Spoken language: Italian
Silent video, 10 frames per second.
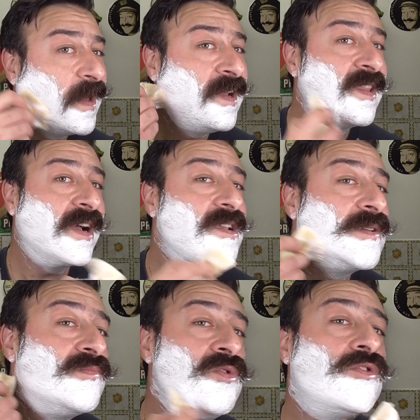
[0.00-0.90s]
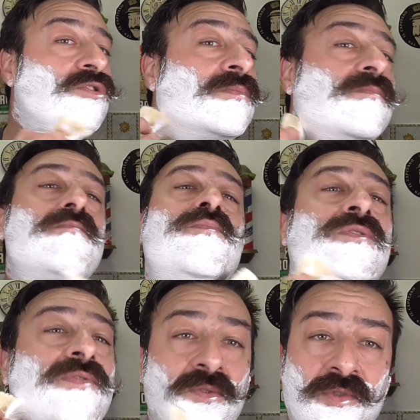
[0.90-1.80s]
Il taglio è molto
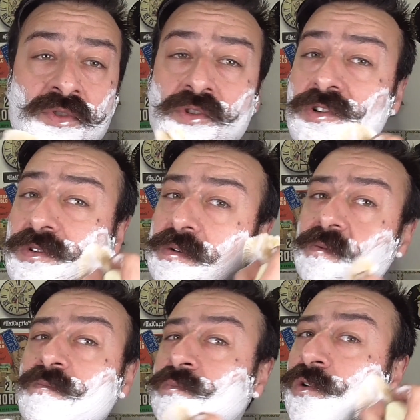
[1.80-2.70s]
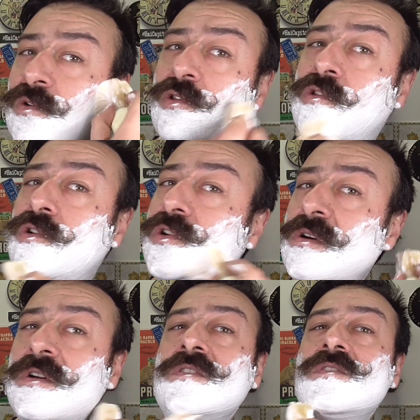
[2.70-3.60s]
profondo,
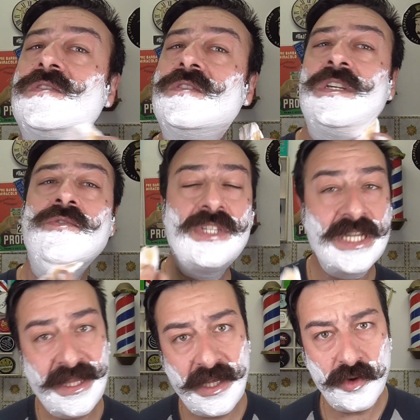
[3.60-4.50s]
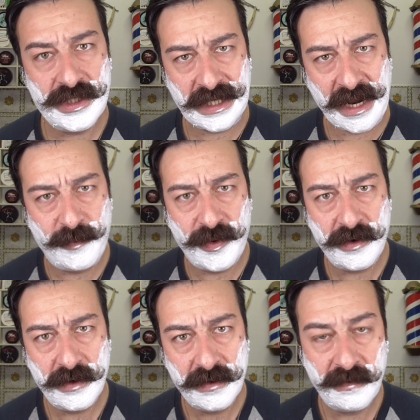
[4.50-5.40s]
molto, e non senti lo
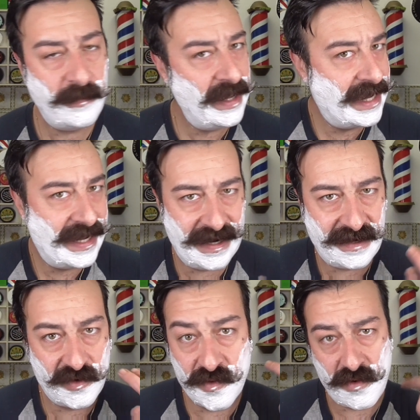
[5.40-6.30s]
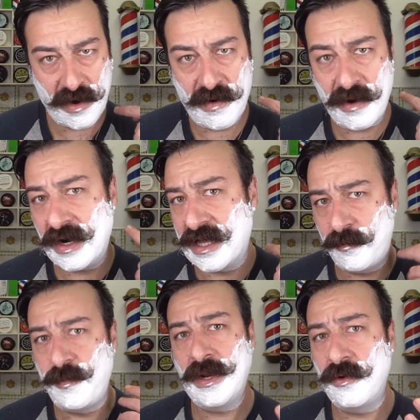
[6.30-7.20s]
strappo. Vabbè che la, comunque qua
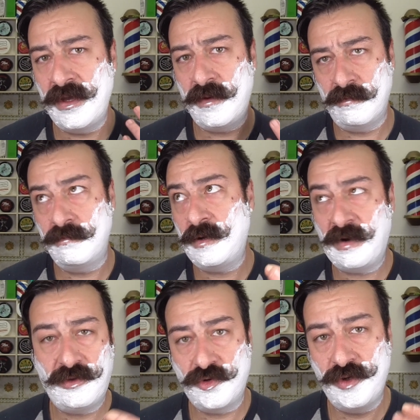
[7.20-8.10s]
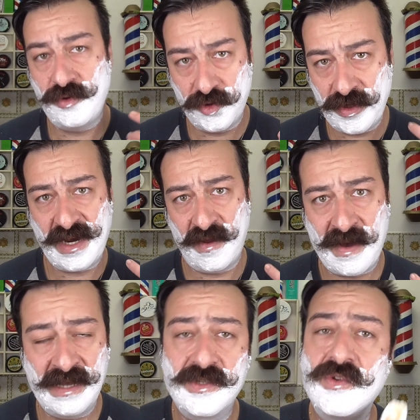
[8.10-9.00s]
qualche pelo dei de 4-5 giorni è
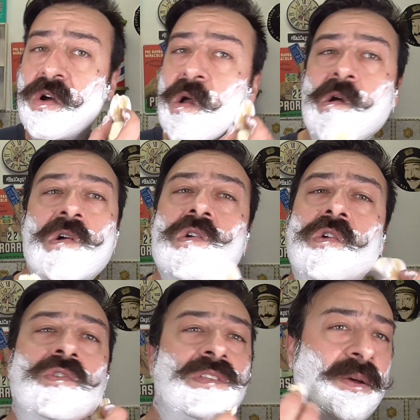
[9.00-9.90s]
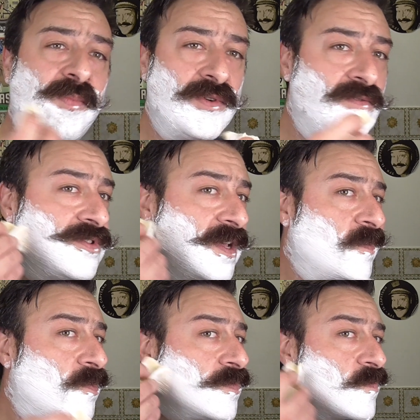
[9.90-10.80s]
rimasto lo strappo non lo
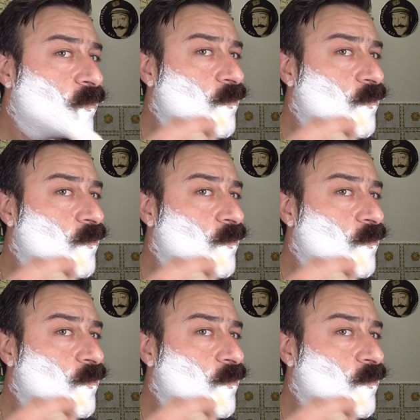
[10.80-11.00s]
sento.